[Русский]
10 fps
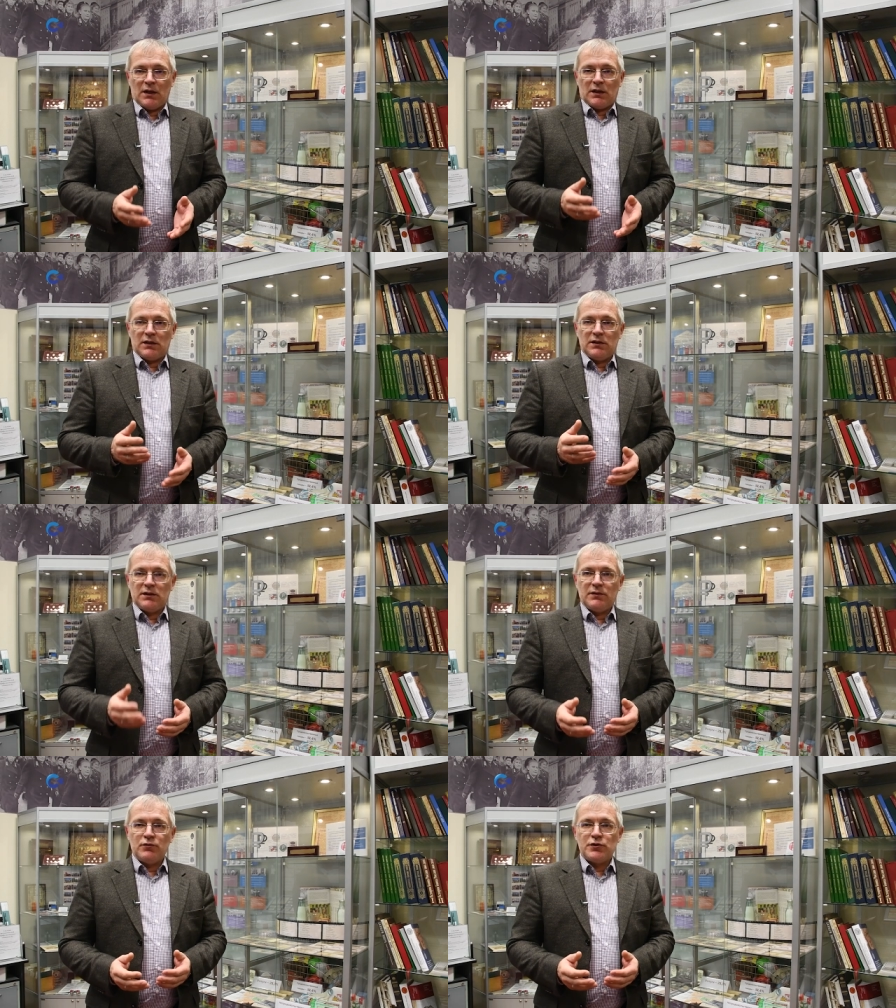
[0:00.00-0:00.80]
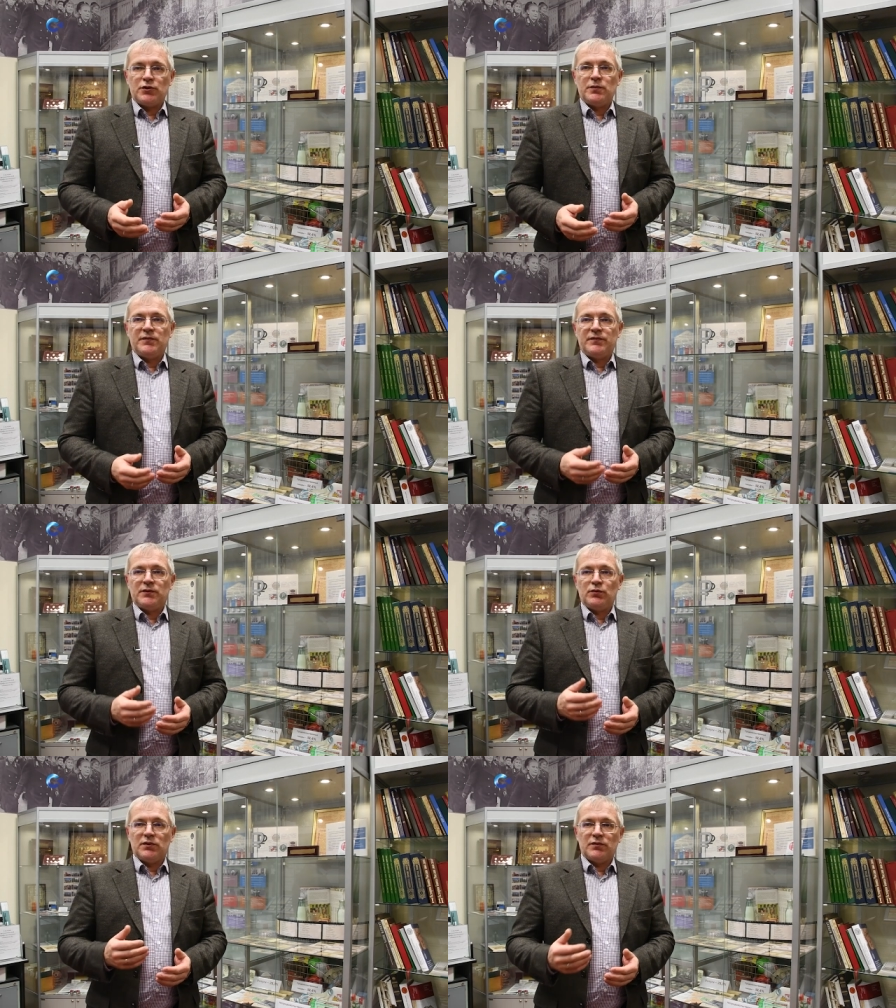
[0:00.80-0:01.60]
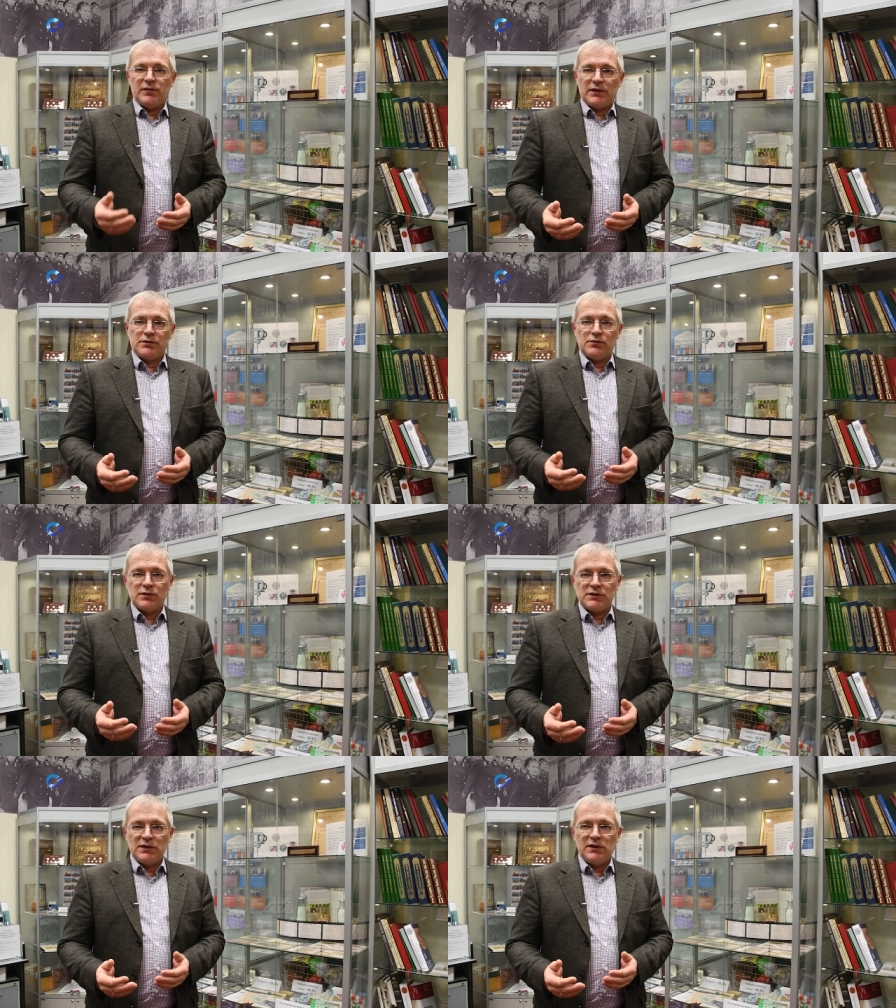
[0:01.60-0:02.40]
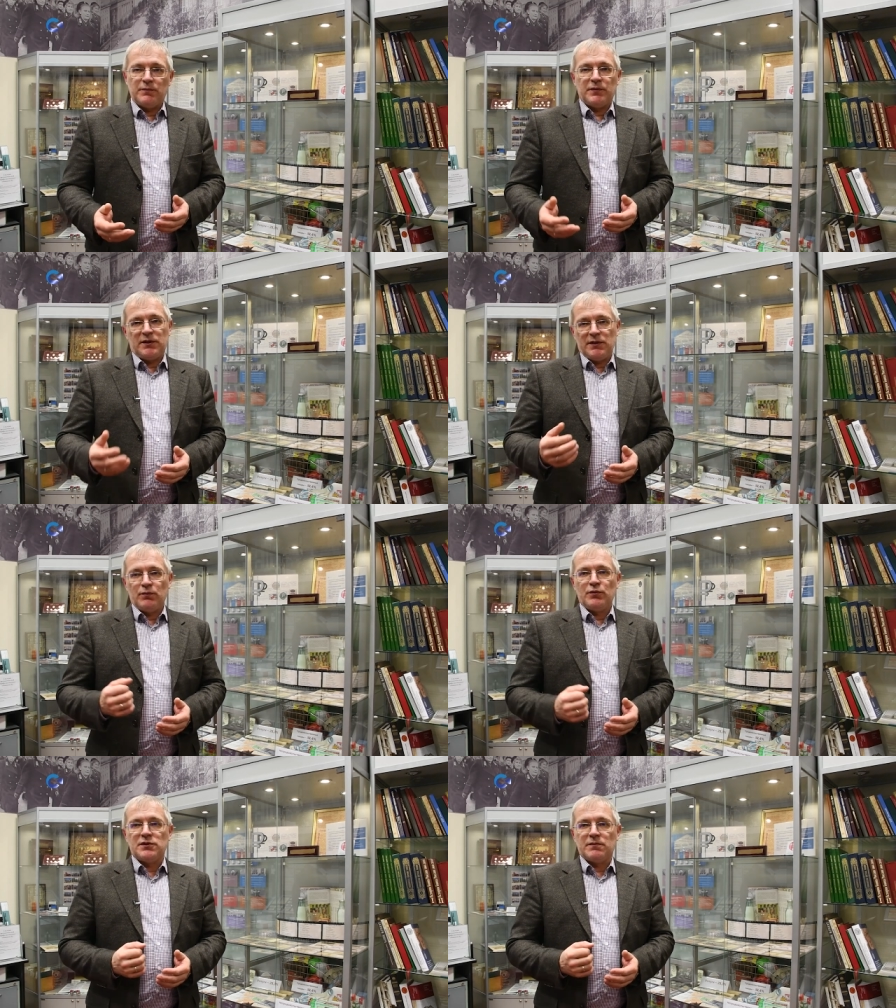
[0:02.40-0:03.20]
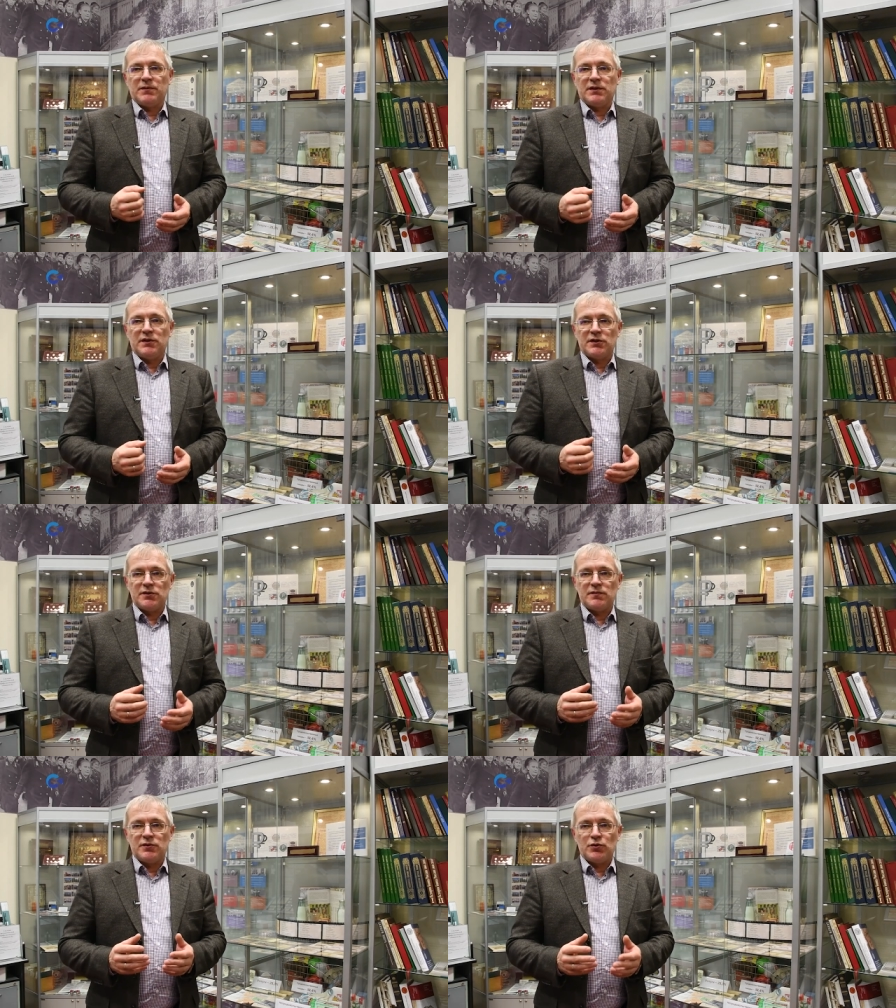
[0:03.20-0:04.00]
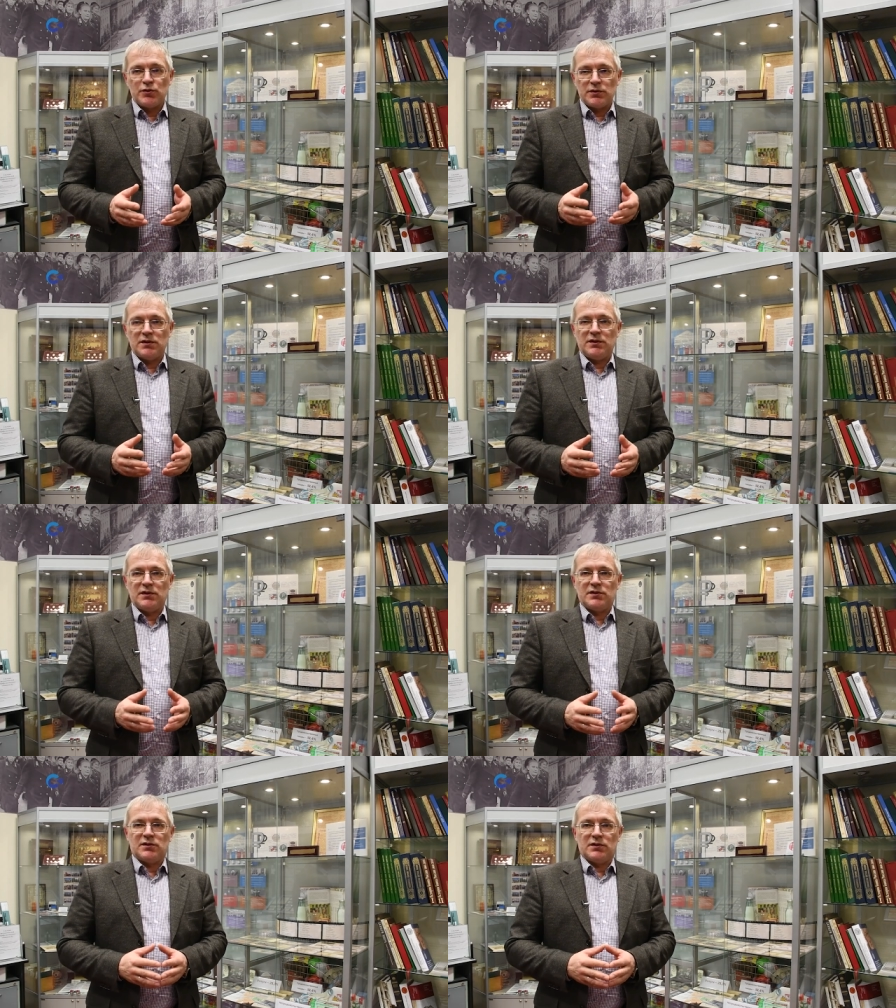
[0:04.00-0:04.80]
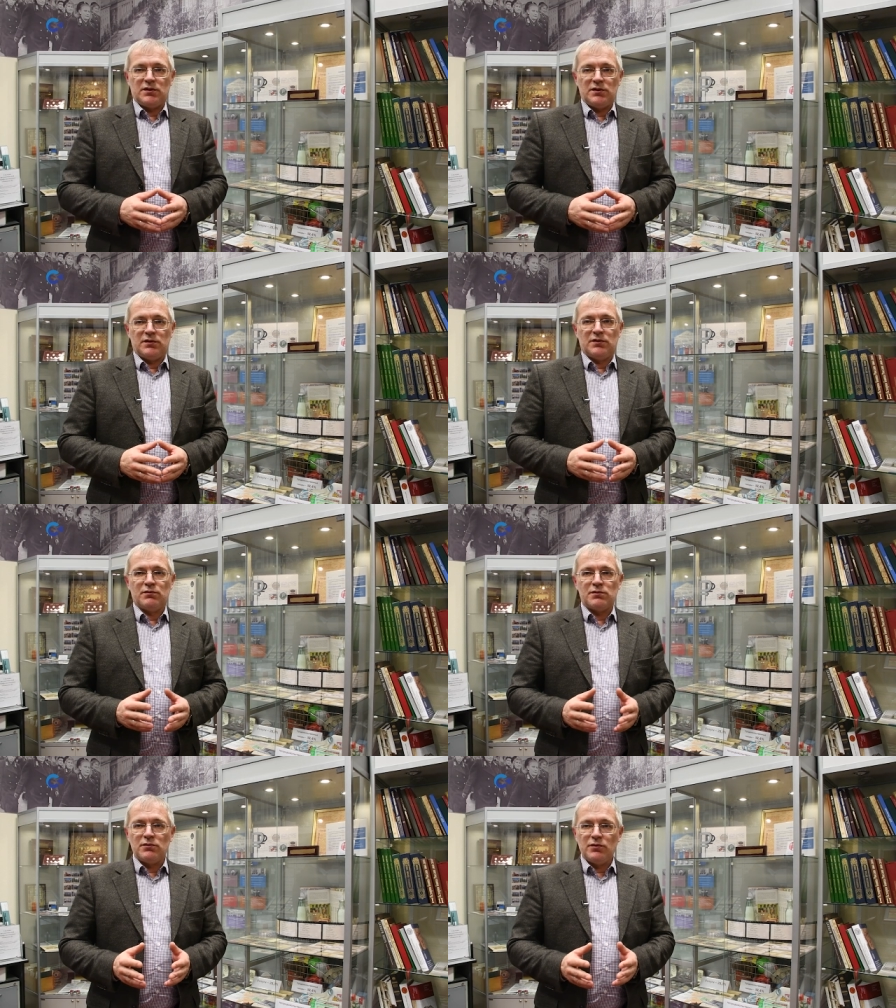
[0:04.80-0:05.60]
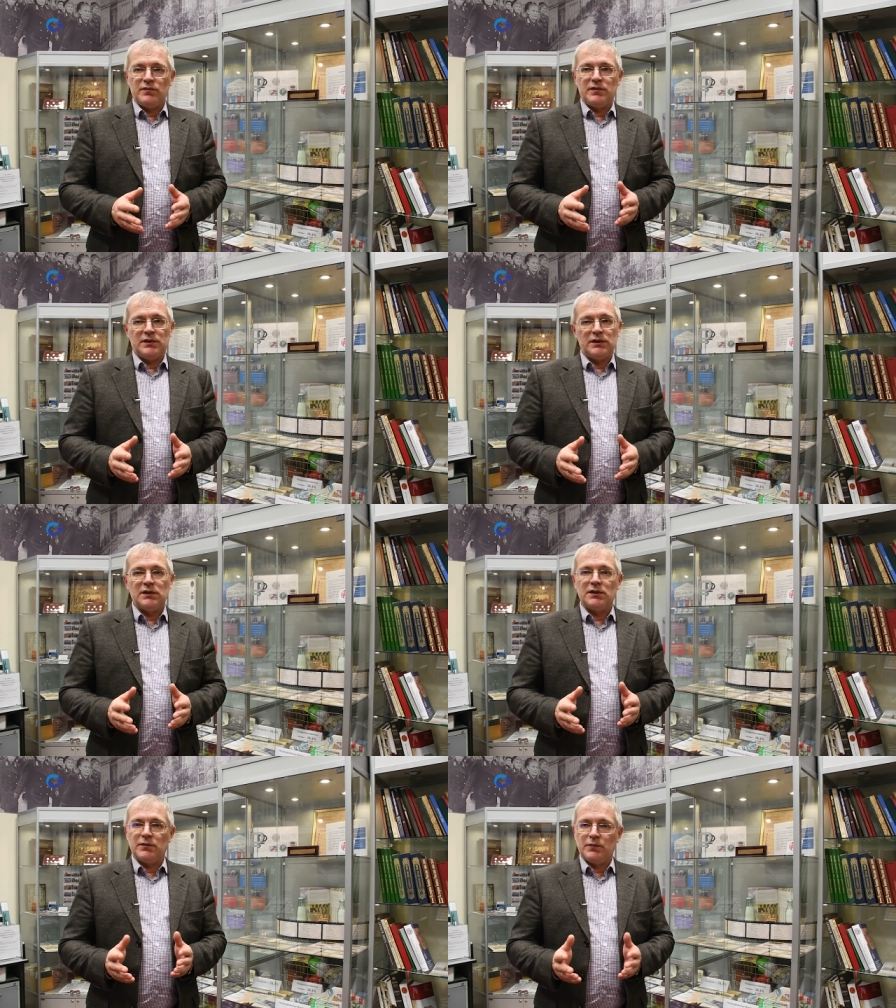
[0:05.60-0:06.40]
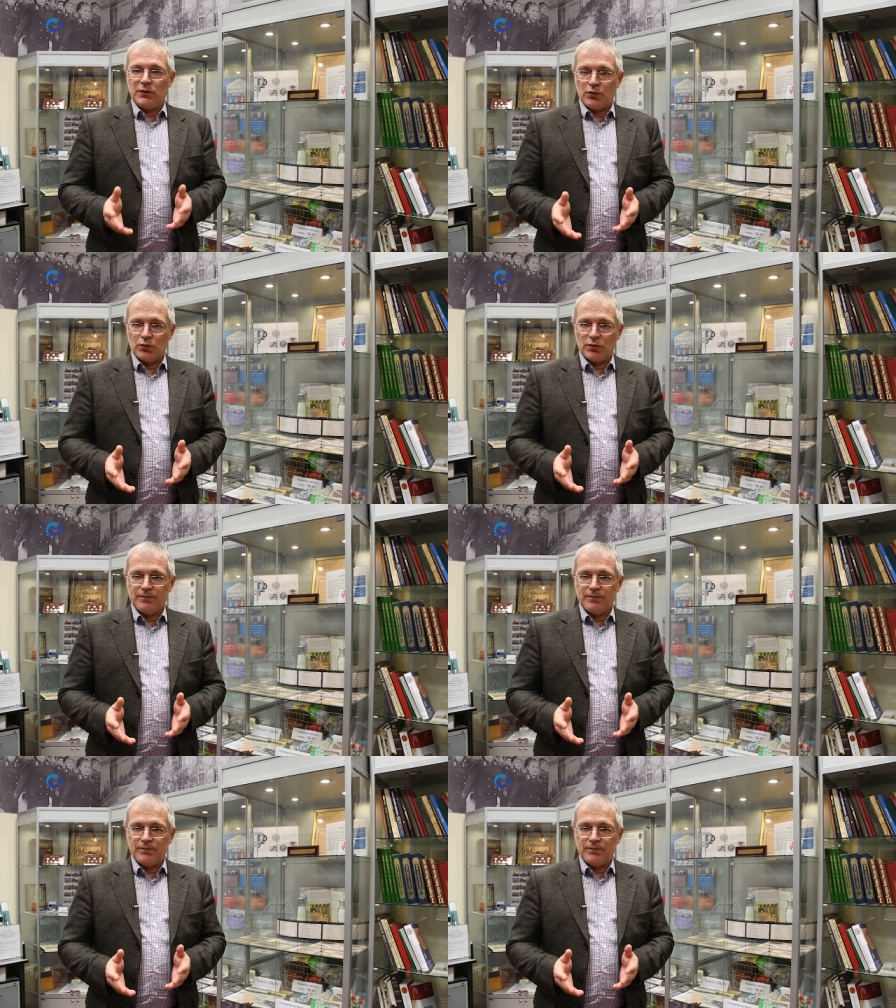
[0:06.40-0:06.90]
Для того, чтобы вернуть инфляцию к цели, потребуется поддерживать жесткие денежно-кредитные условия длительный период.